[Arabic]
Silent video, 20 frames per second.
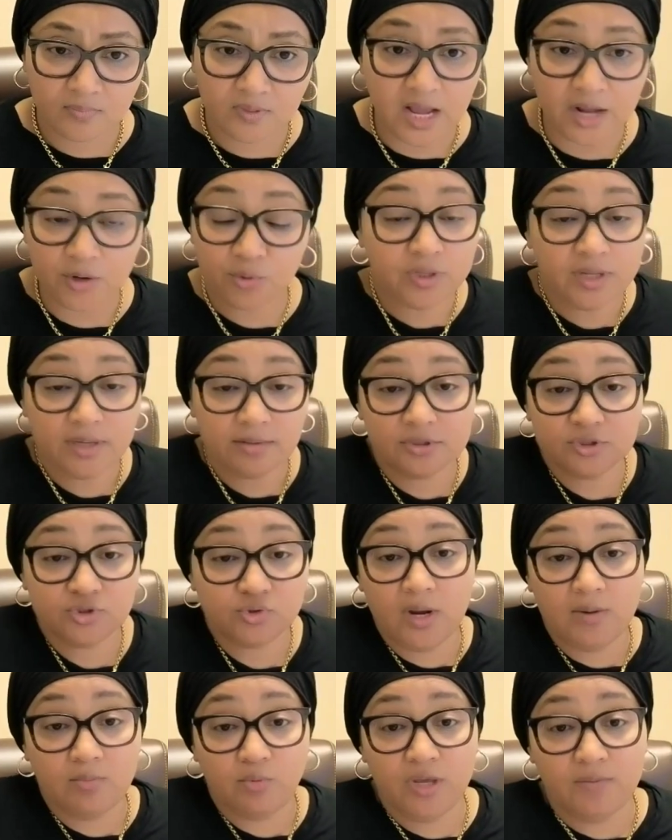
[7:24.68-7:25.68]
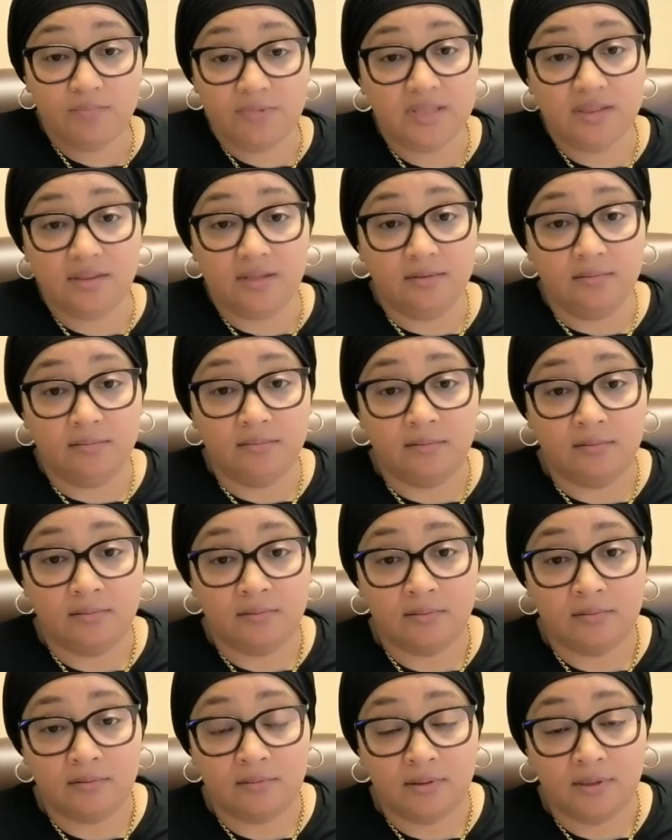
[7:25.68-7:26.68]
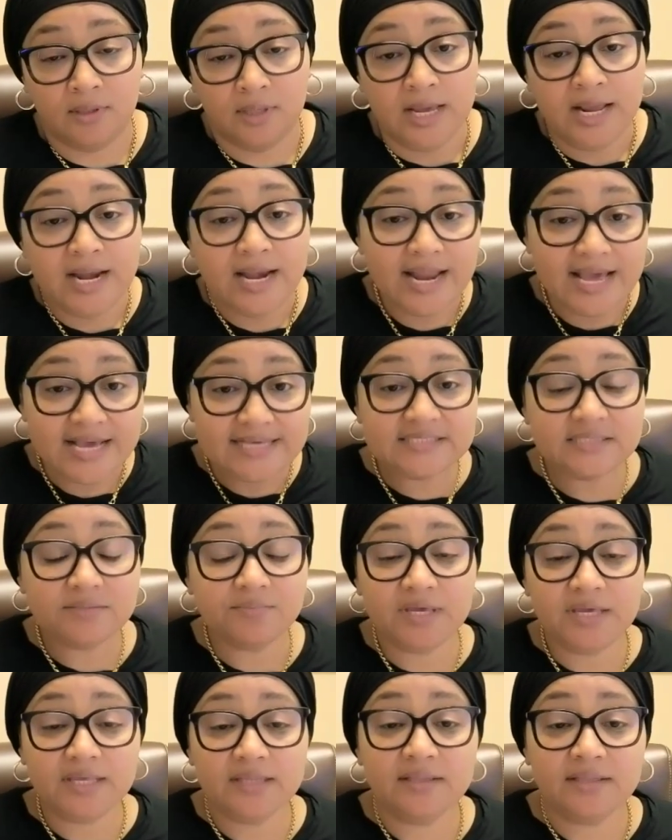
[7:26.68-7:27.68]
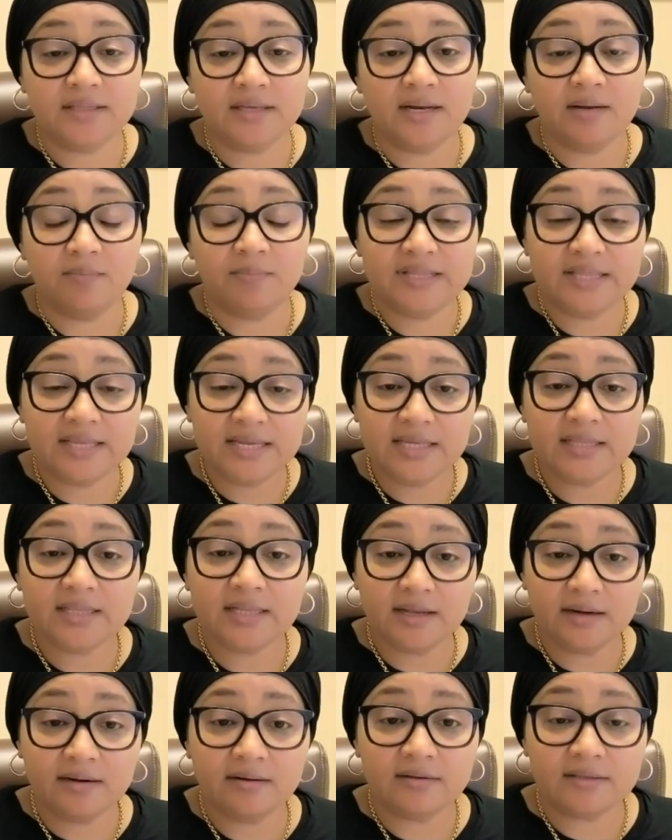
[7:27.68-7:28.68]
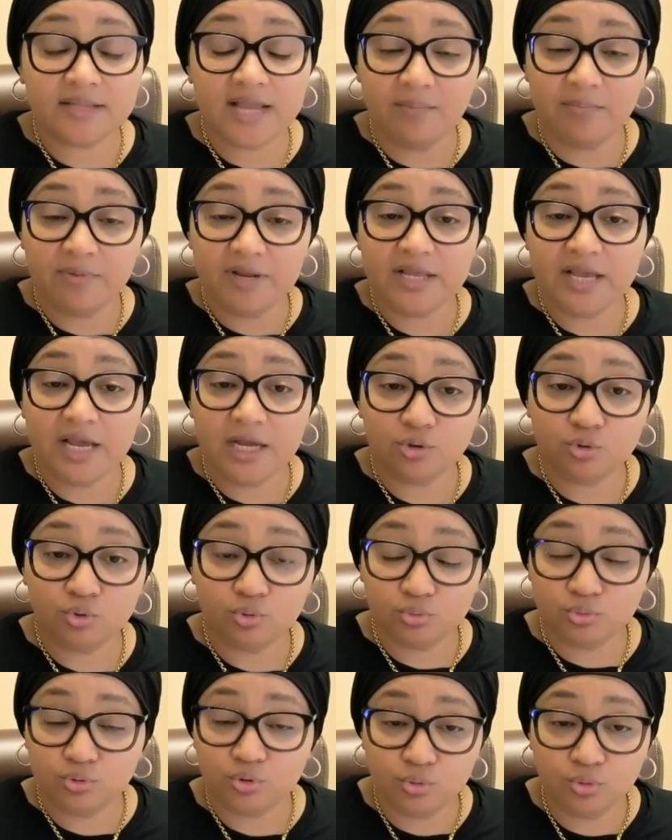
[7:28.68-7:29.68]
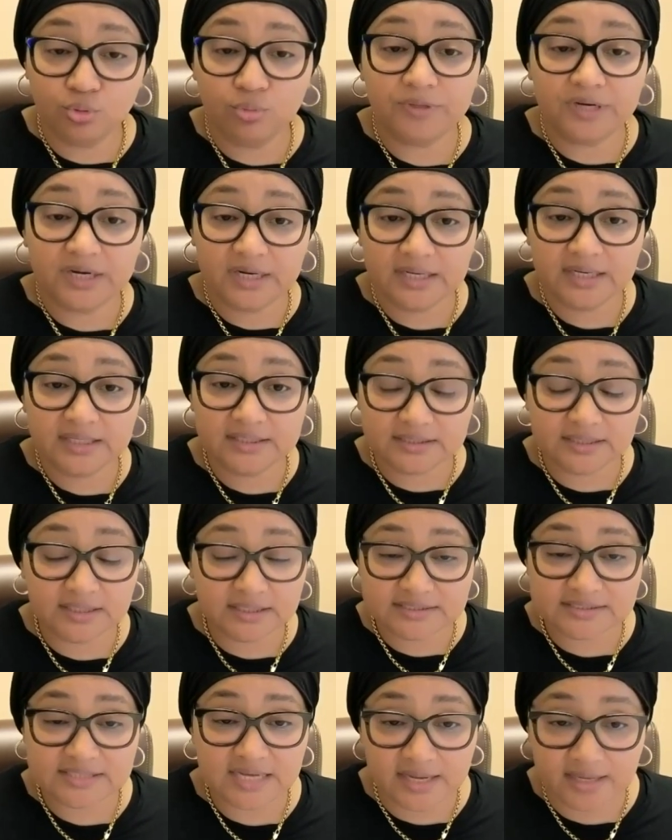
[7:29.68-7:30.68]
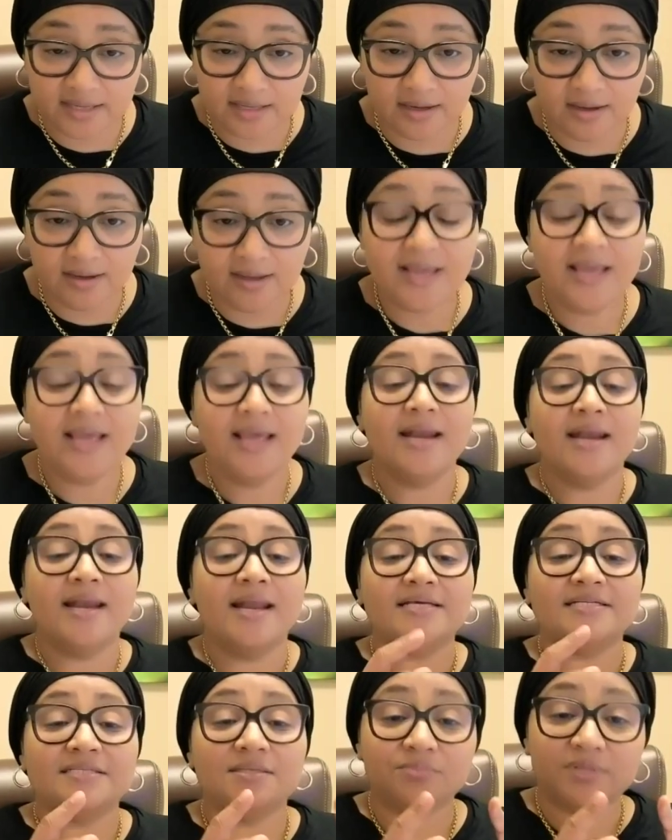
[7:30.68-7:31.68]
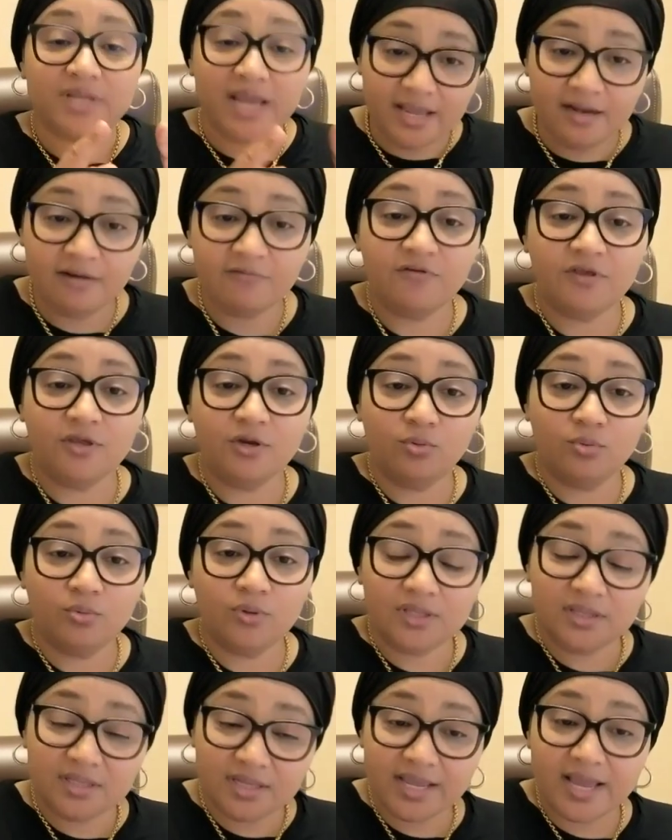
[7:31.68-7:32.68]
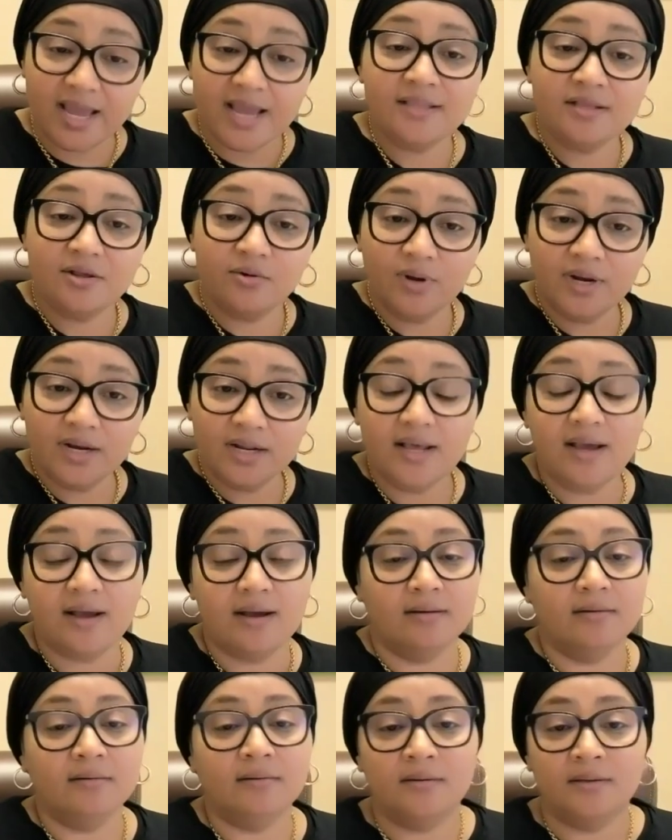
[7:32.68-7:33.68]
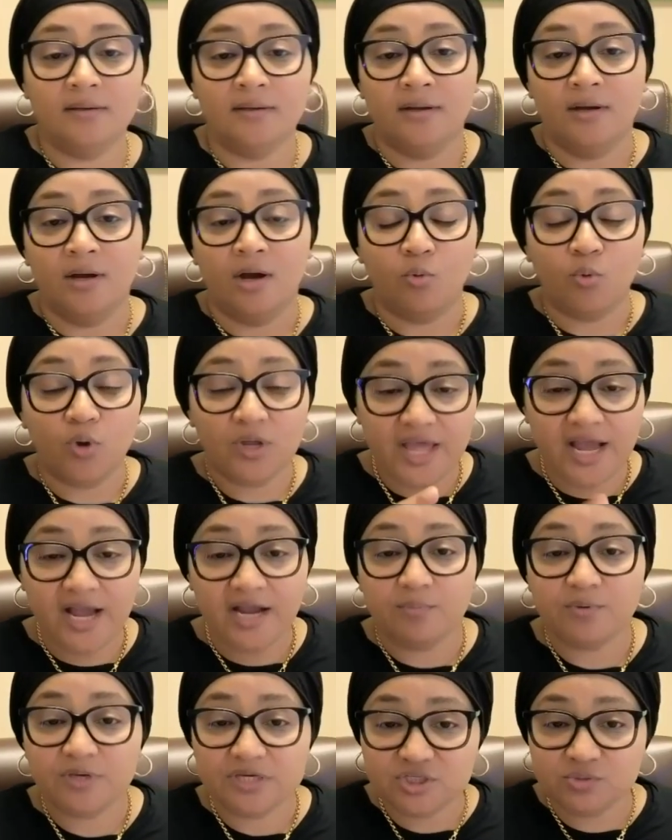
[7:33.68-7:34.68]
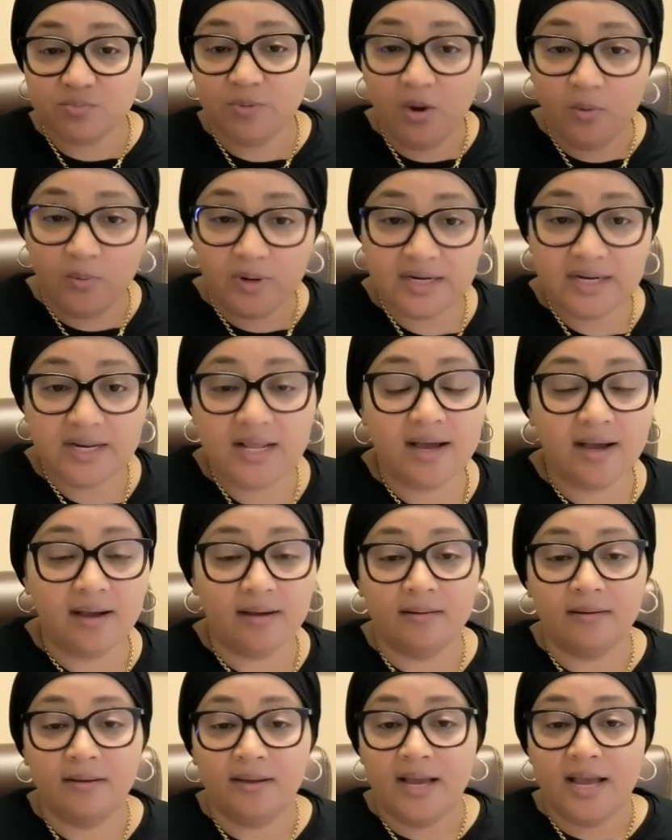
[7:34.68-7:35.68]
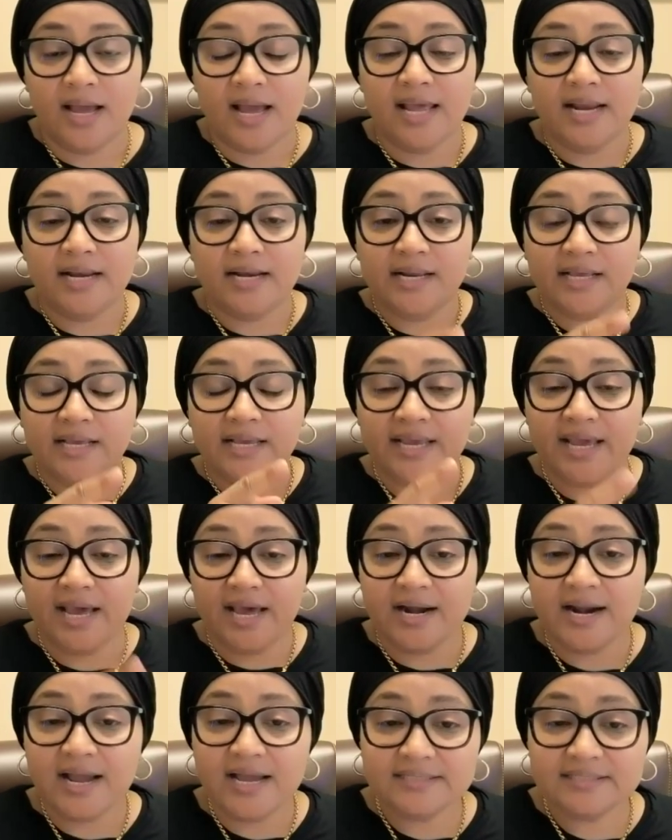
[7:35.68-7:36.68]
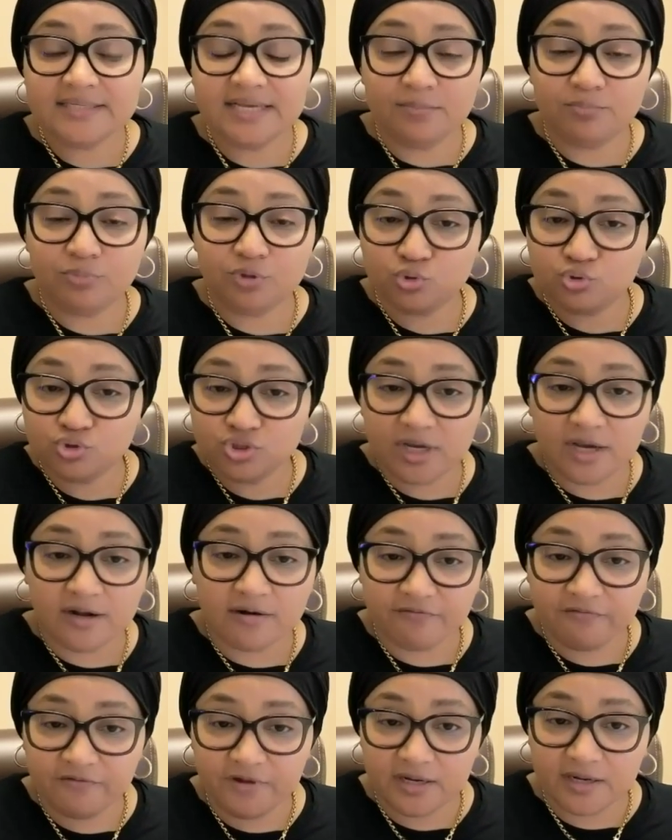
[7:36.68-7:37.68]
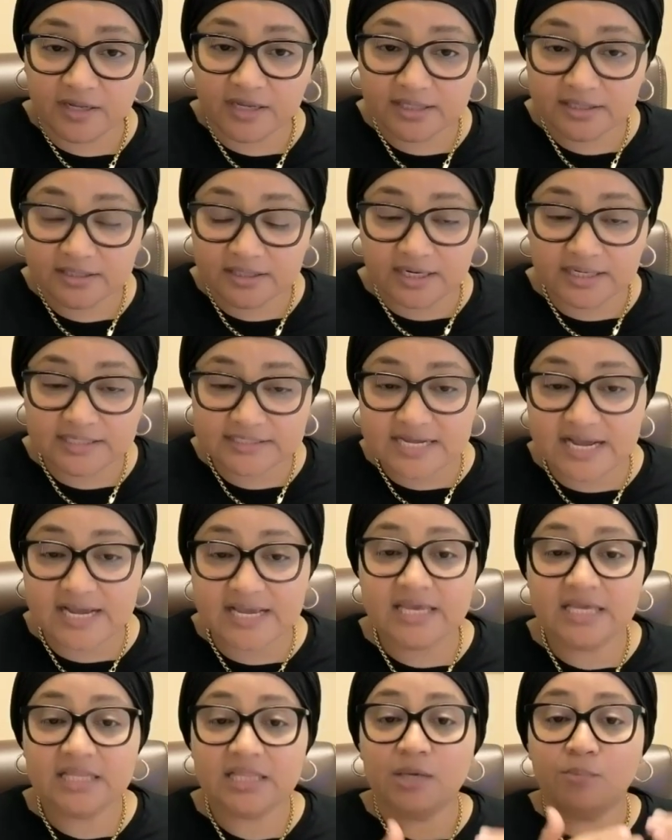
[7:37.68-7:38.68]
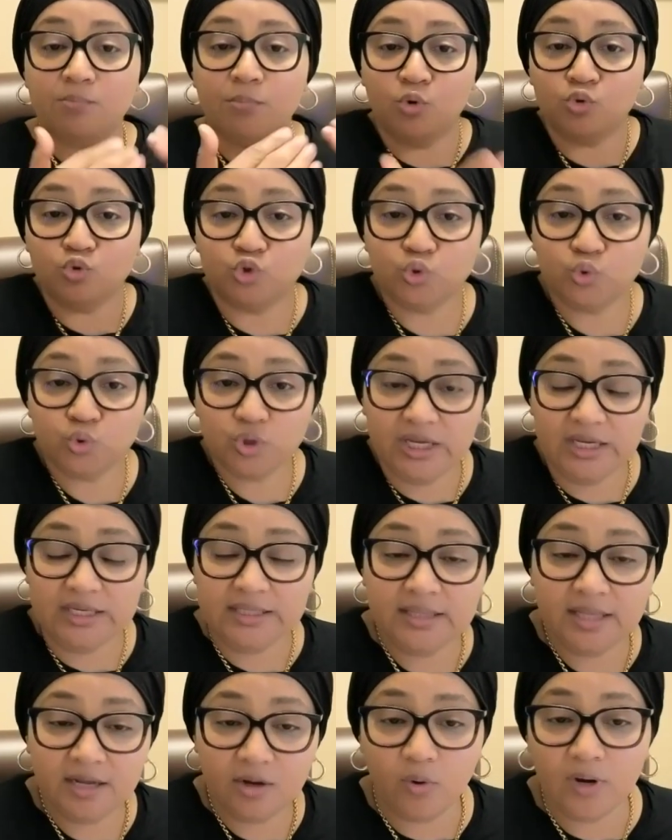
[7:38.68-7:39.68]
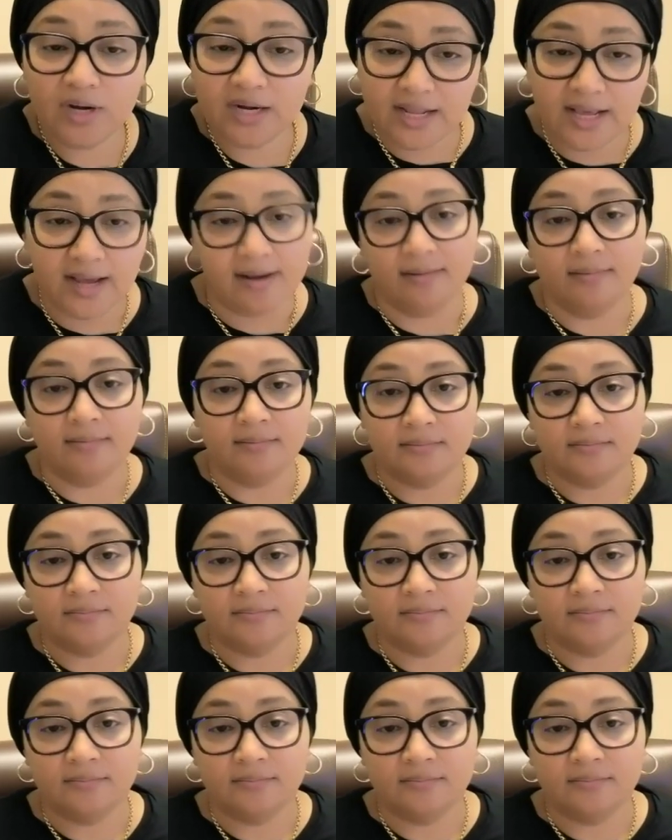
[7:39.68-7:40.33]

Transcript: لانه ده, ده سؤال مهم جدا لازم انت لما تجي تقرر تعمل يا نوع من الخطط الغذائيه لازم تعرف انه انت قادر ولا لا وضعك بيسمح ولا لا الخيارات اللي بتذكر في الخطه الغذائيه دي موجوده عندك ولا لا